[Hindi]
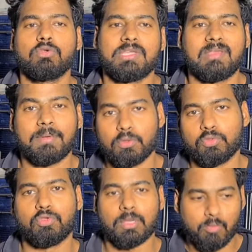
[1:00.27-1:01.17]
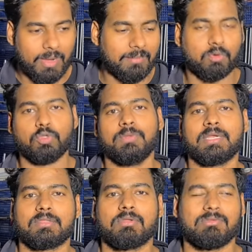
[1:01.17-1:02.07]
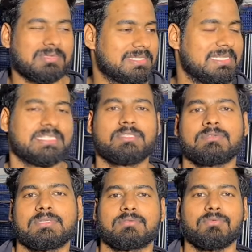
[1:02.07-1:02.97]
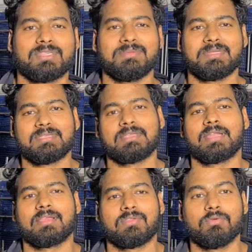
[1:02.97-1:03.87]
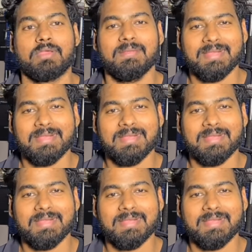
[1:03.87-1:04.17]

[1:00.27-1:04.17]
करो जैसे अपने दोस्तों के मोबाइल में खोजबीन करता हूँ दोस्त देखता हूँ सर कौन सी मैसेज करा किसी को ये